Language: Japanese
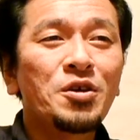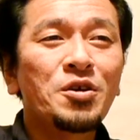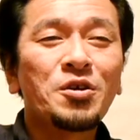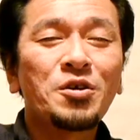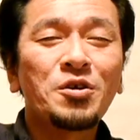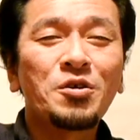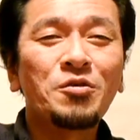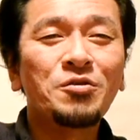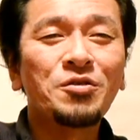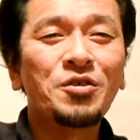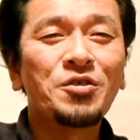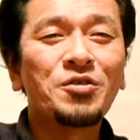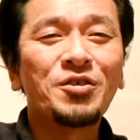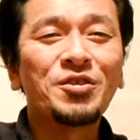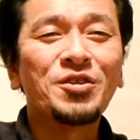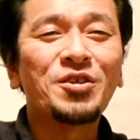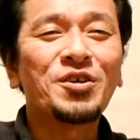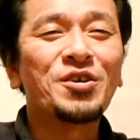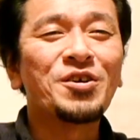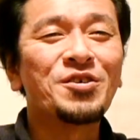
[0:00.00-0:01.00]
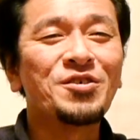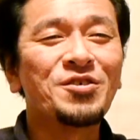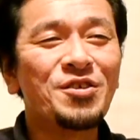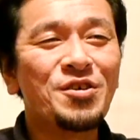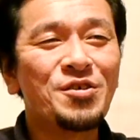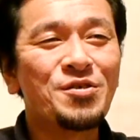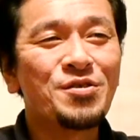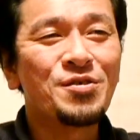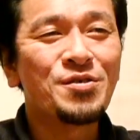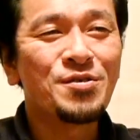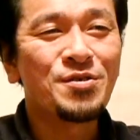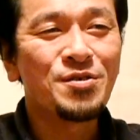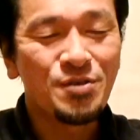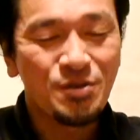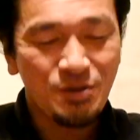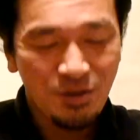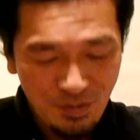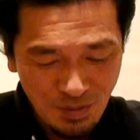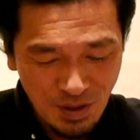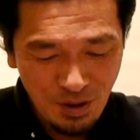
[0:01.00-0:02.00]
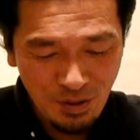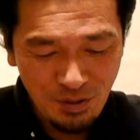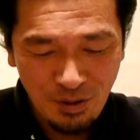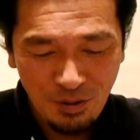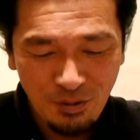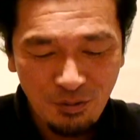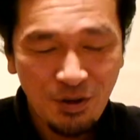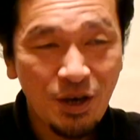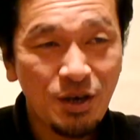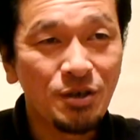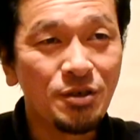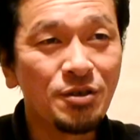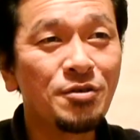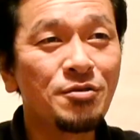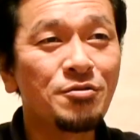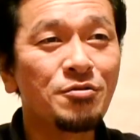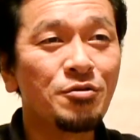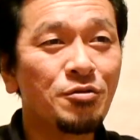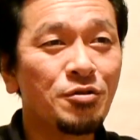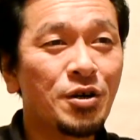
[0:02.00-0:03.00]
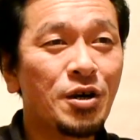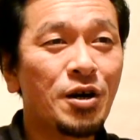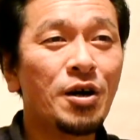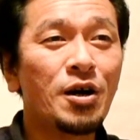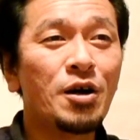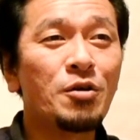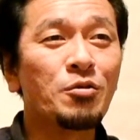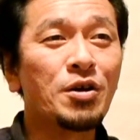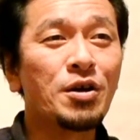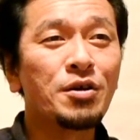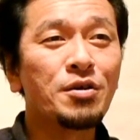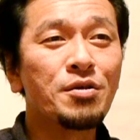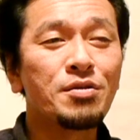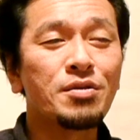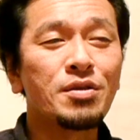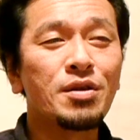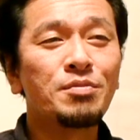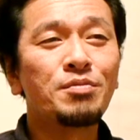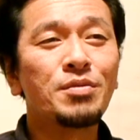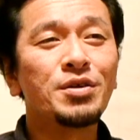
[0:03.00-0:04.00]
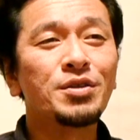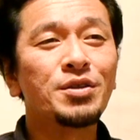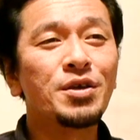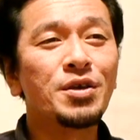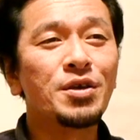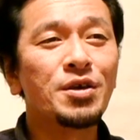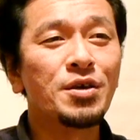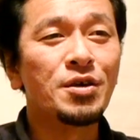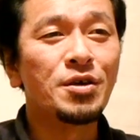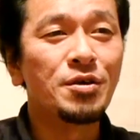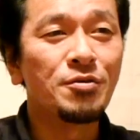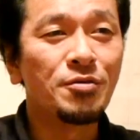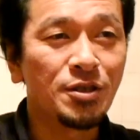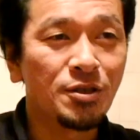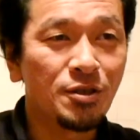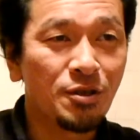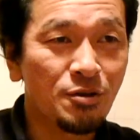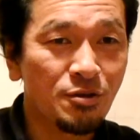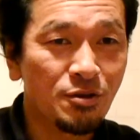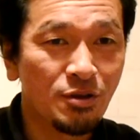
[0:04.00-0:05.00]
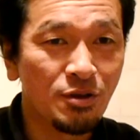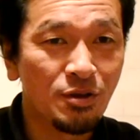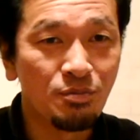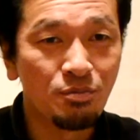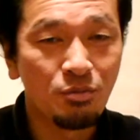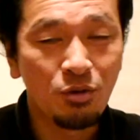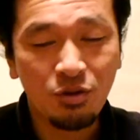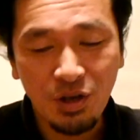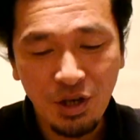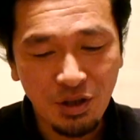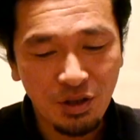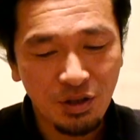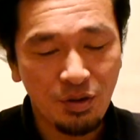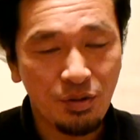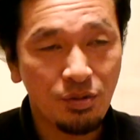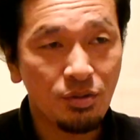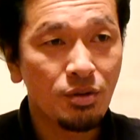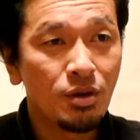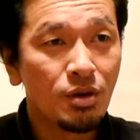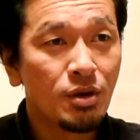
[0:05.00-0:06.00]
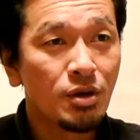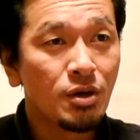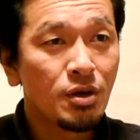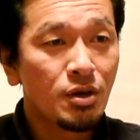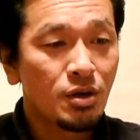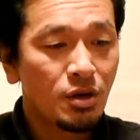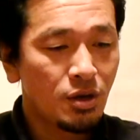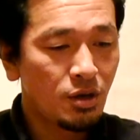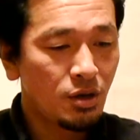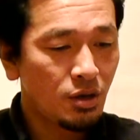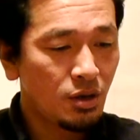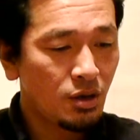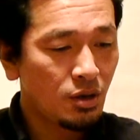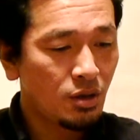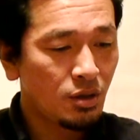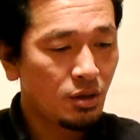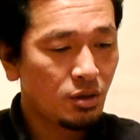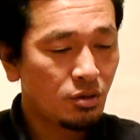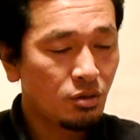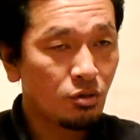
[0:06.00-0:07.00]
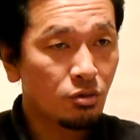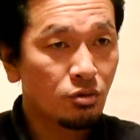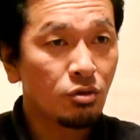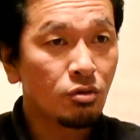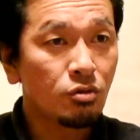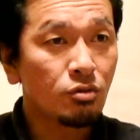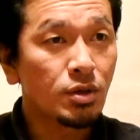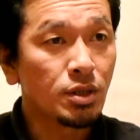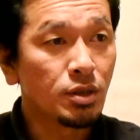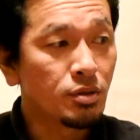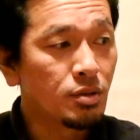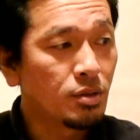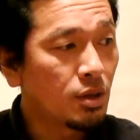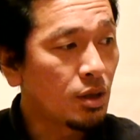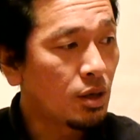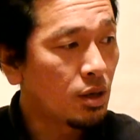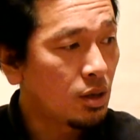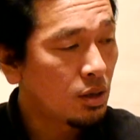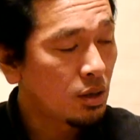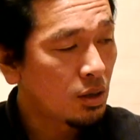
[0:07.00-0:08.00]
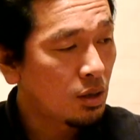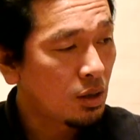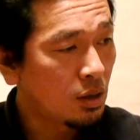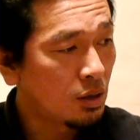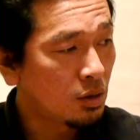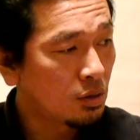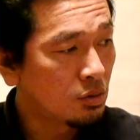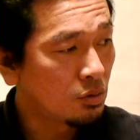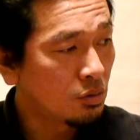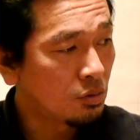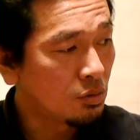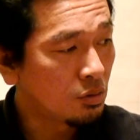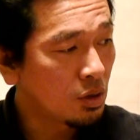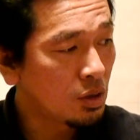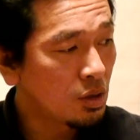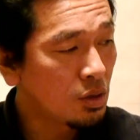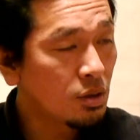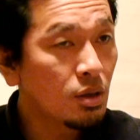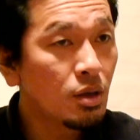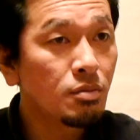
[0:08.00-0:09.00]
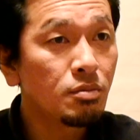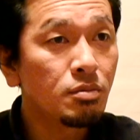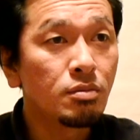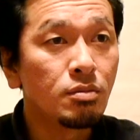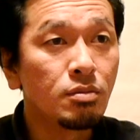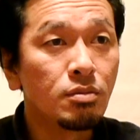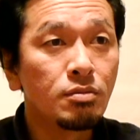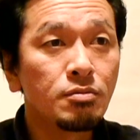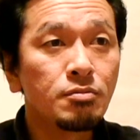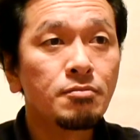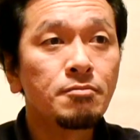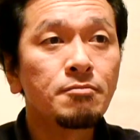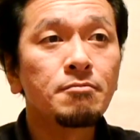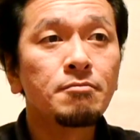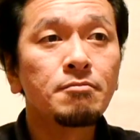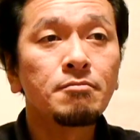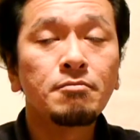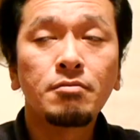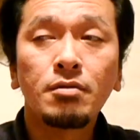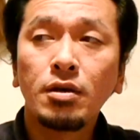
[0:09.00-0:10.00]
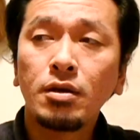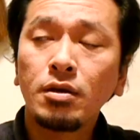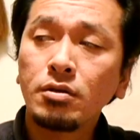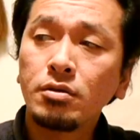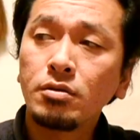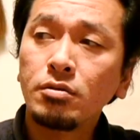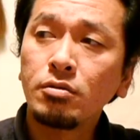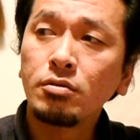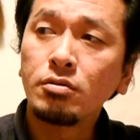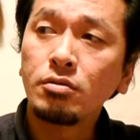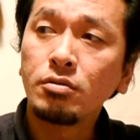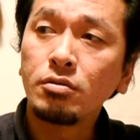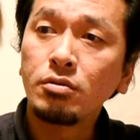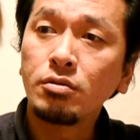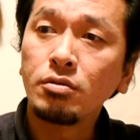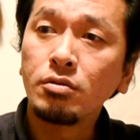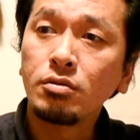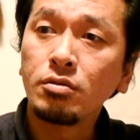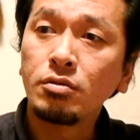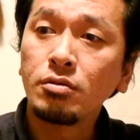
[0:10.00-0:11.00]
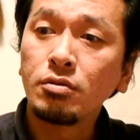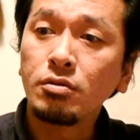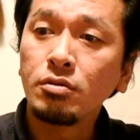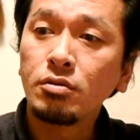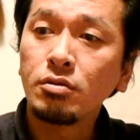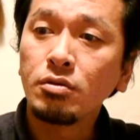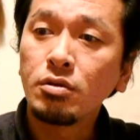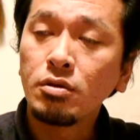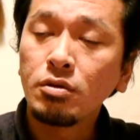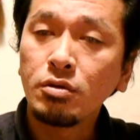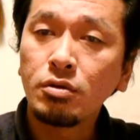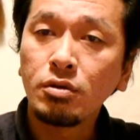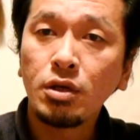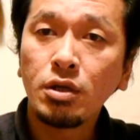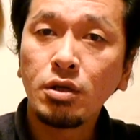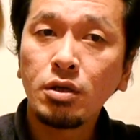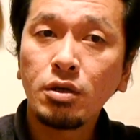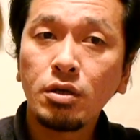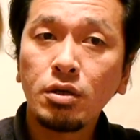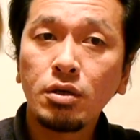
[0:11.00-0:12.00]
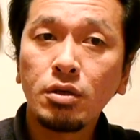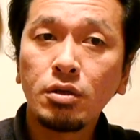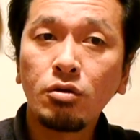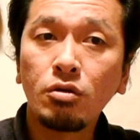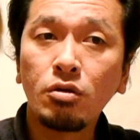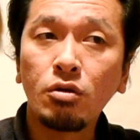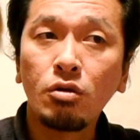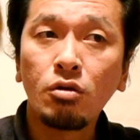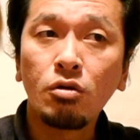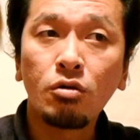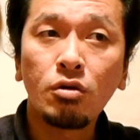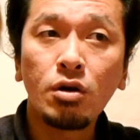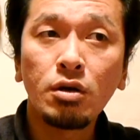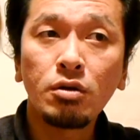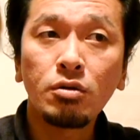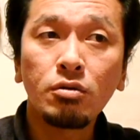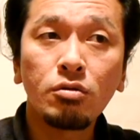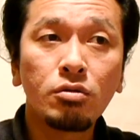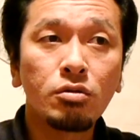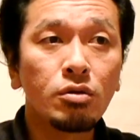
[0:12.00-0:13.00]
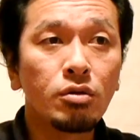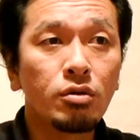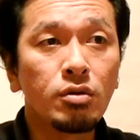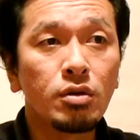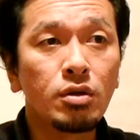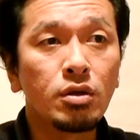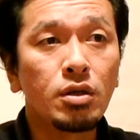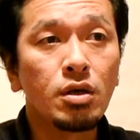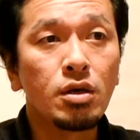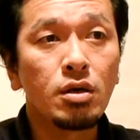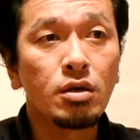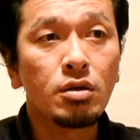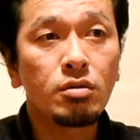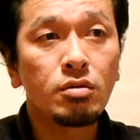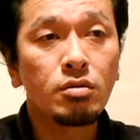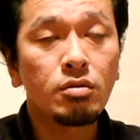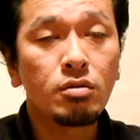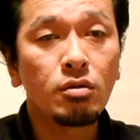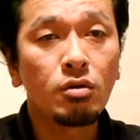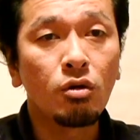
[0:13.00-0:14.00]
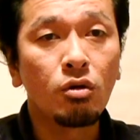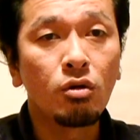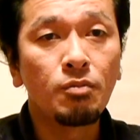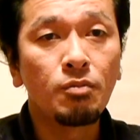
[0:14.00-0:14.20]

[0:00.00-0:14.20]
こんにちは、高橋です。皆さんお元気でしょうかおかげさまで私も元気です。えー、っと、今日はですね、あの、以前、あの、クレレの保管方法について湿度